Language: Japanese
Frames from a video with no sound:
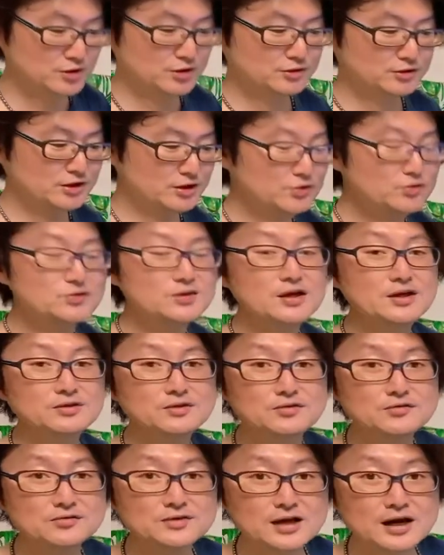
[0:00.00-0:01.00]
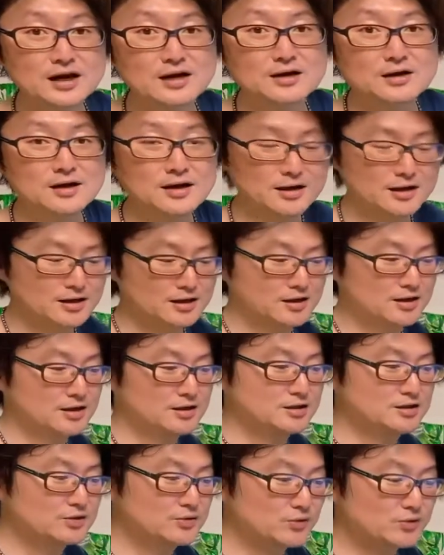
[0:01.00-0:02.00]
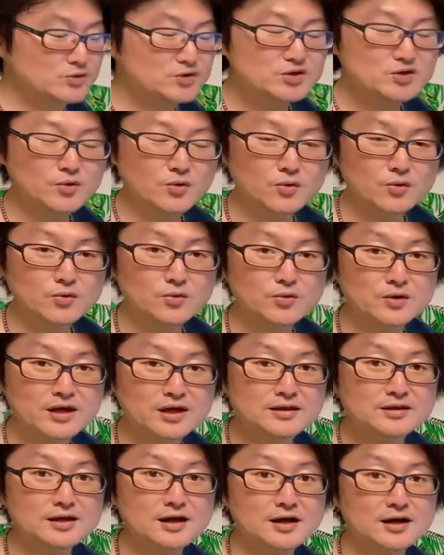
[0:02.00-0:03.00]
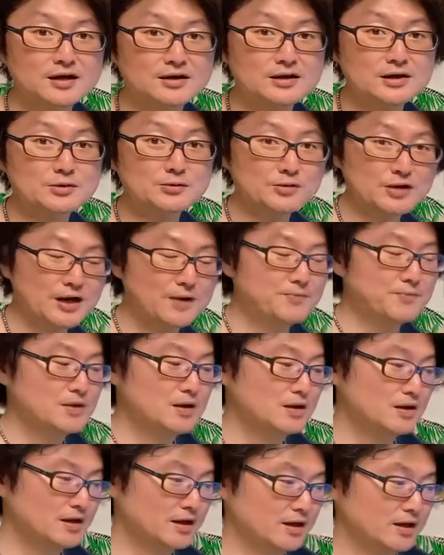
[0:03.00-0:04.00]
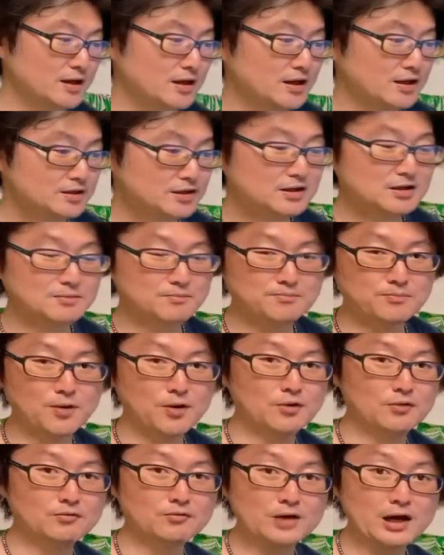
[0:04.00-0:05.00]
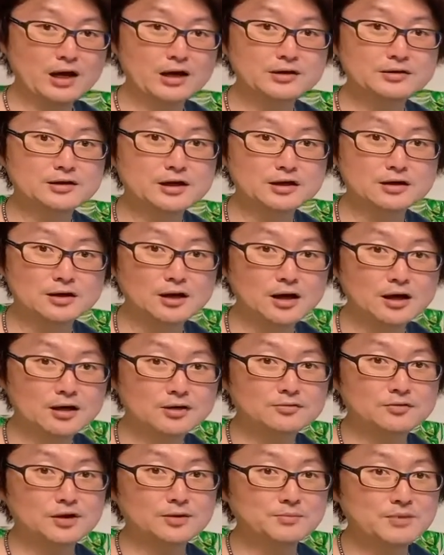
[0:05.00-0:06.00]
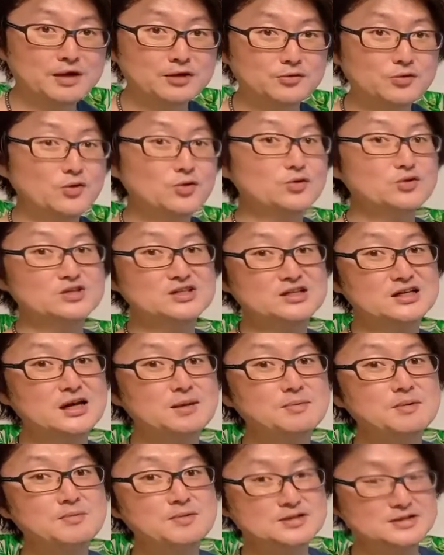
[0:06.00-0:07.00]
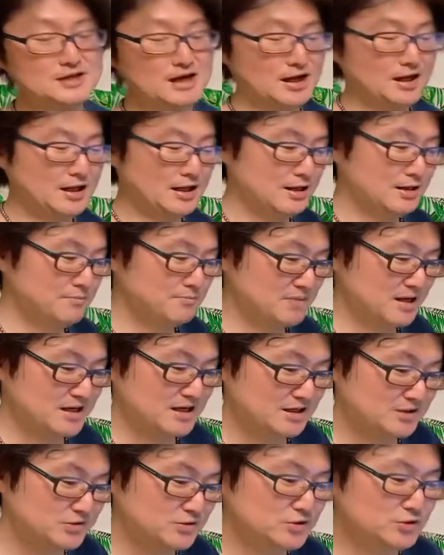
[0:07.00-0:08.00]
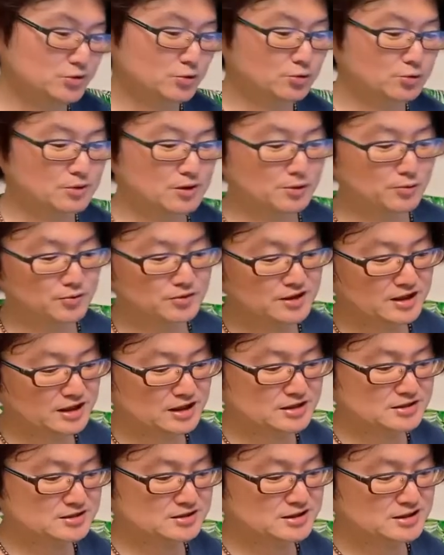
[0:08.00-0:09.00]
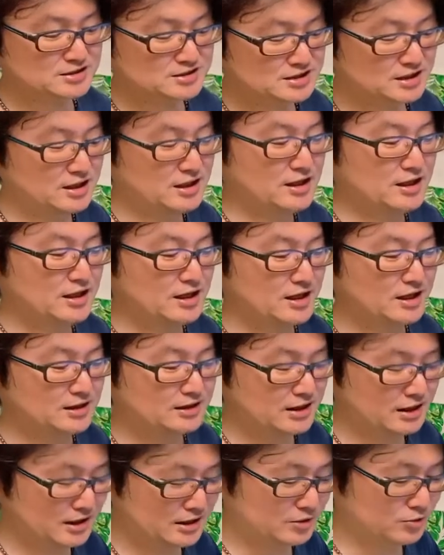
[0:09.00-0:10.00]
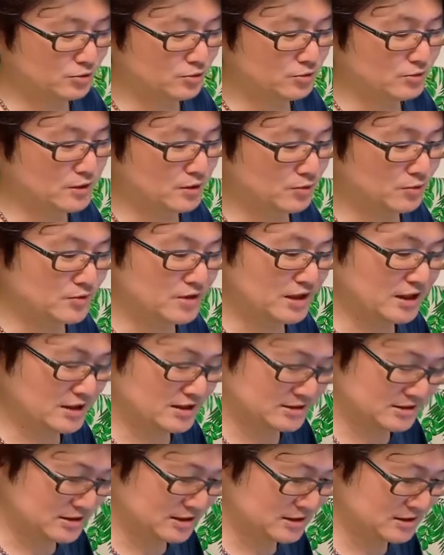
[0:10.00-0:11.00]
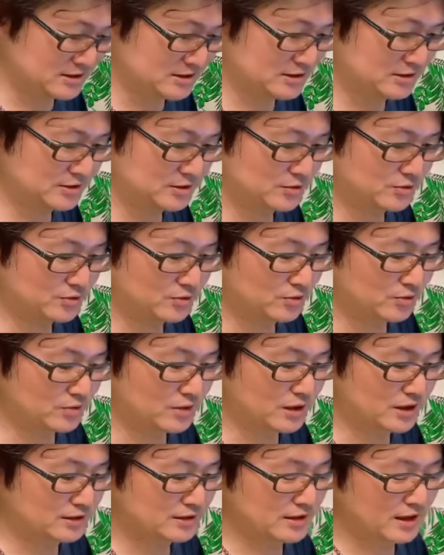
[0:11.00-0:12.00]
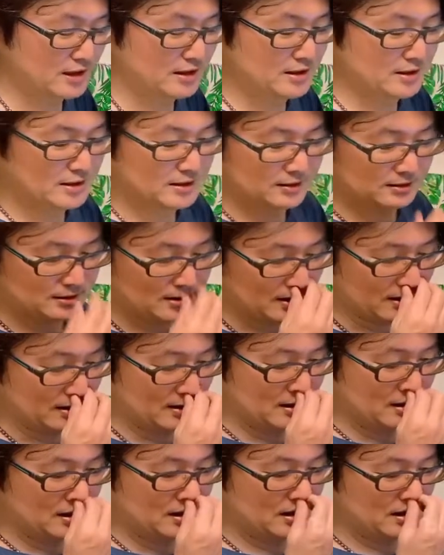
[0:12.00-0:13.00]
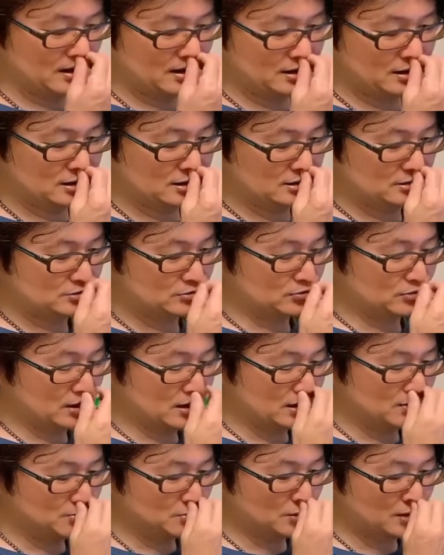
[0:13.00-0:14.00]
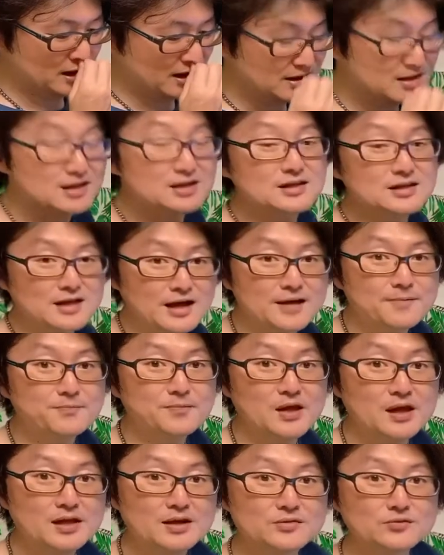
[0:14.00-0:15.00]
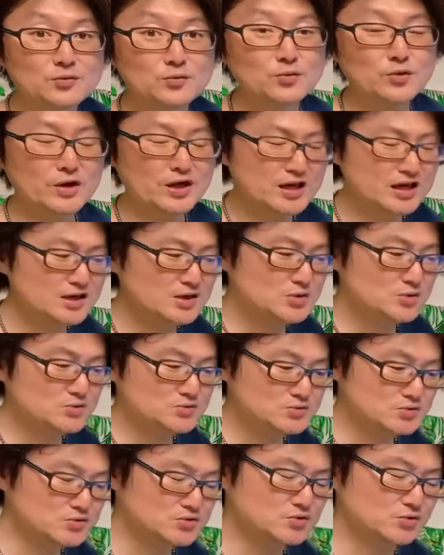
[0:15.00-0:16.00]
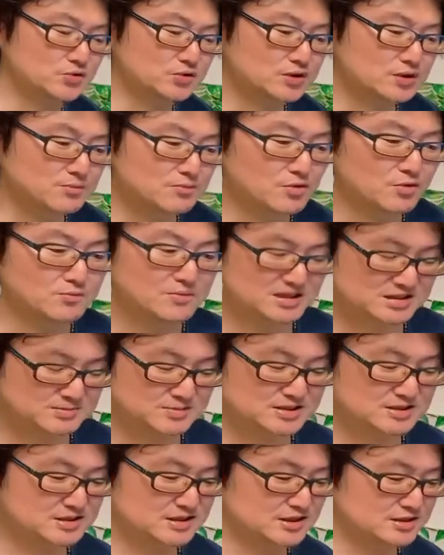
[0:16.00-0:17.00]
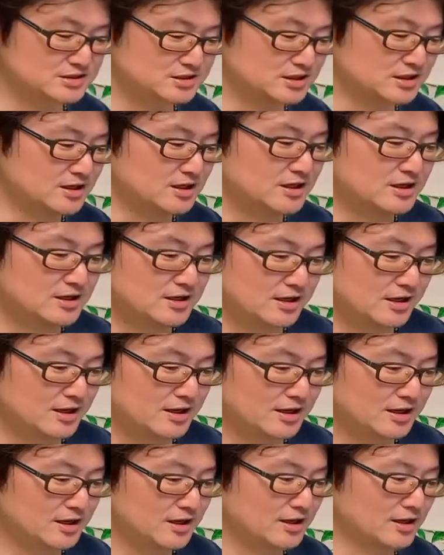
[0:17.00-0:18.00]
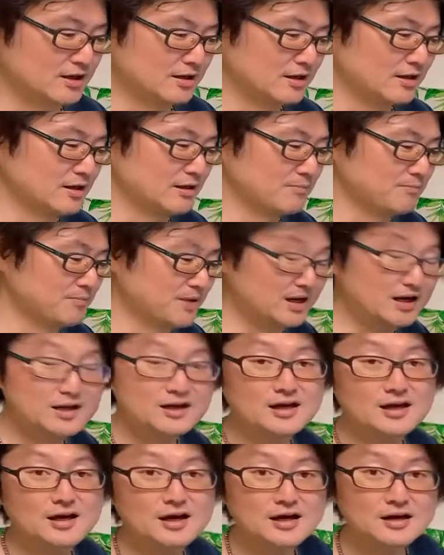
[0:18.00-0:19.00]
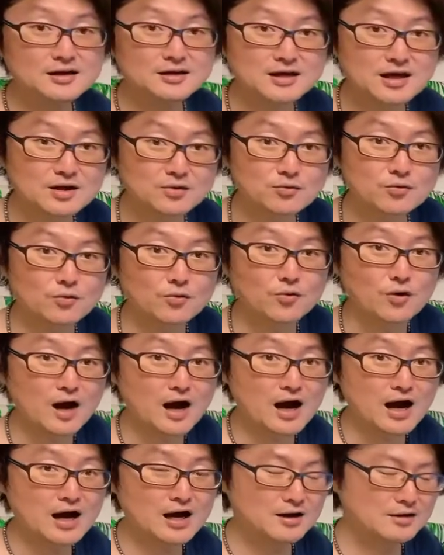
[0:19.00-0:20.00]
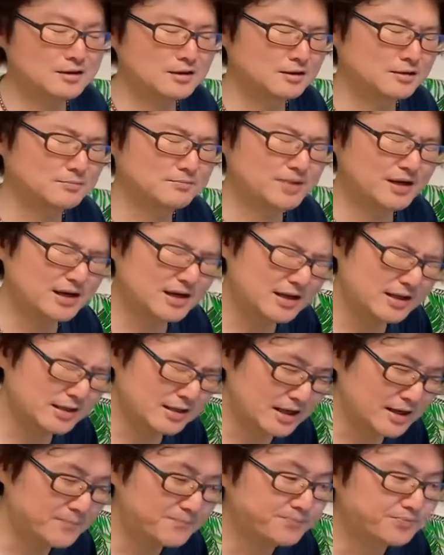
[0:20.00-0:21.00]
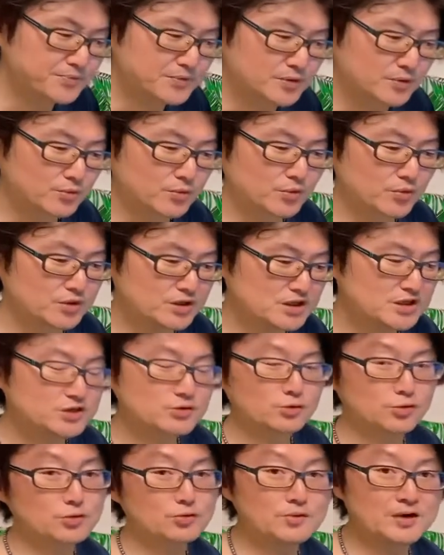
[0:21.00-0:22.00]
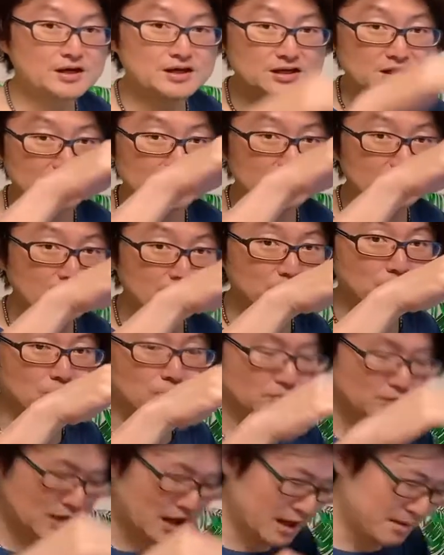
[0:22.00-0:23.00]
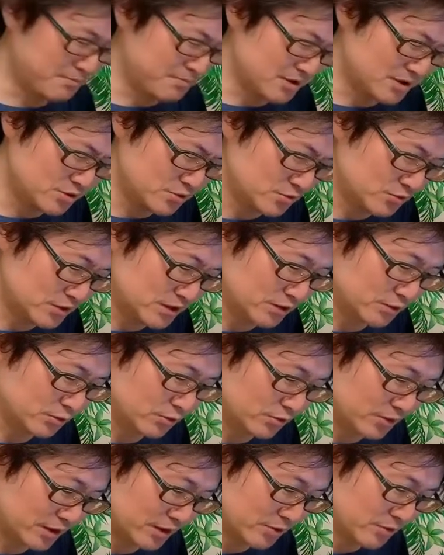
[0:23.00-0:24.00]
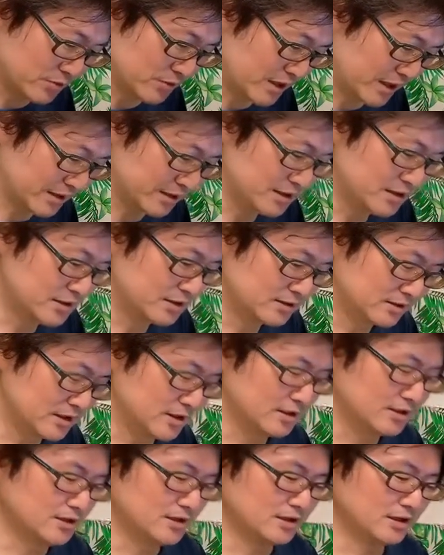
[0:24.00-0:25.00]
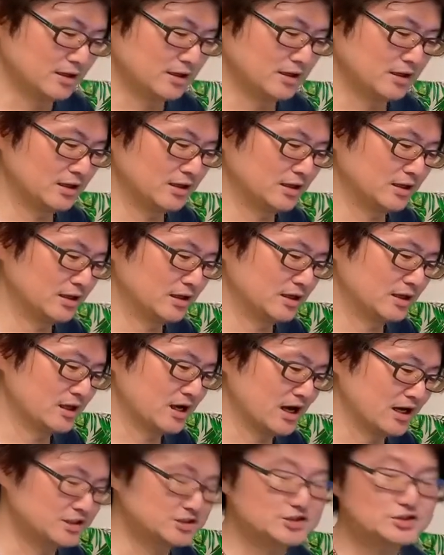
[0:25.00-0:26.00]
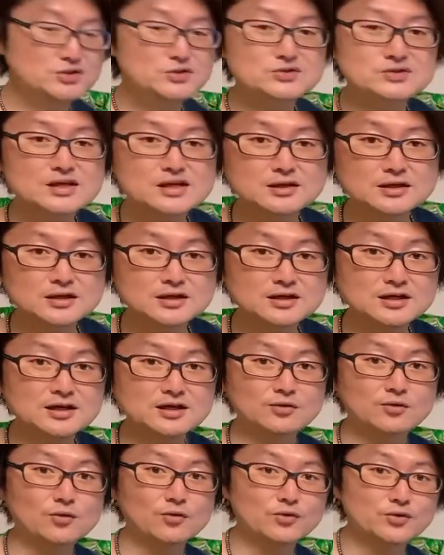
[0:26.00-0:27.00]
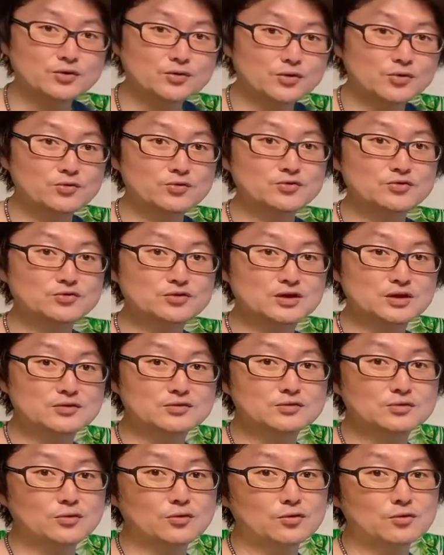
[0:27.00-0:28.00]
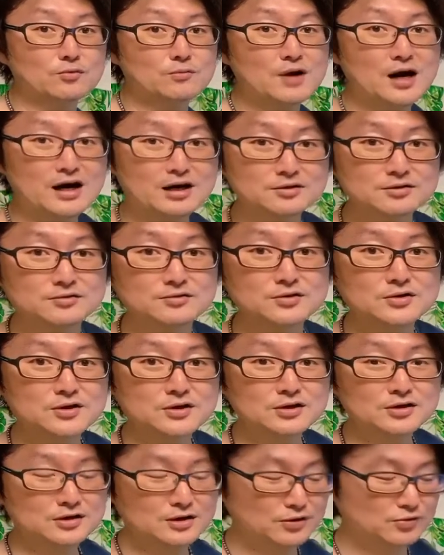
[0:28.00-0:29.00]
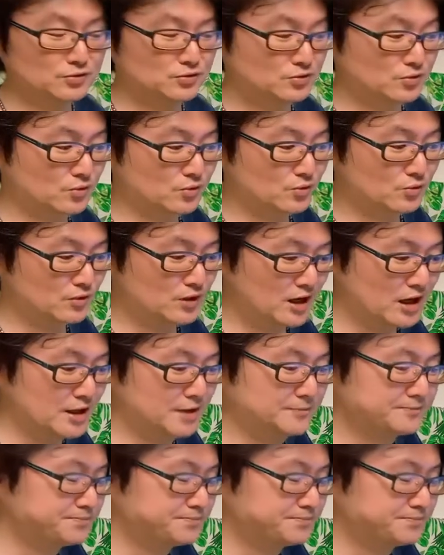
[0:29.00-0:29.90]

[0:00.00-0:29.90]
ていう点で言ったら、えー、ニコニコレンタカーだとか、えー、日本レンタカーとか、まあいろいろ調べました。まあ、安いところはこんな感じだし、えー、高いところはこんな感じだしっていうところがあって、で、えー、そこら辺もかなりね、えー、その営業所によってもまちまちだし、えばらけが結構、あのばらけた、こう、いいところはいい。でも、あんまり良くないところは良くない。で、え893的にこう、いろいろ言ってくるところもあるっていうところが、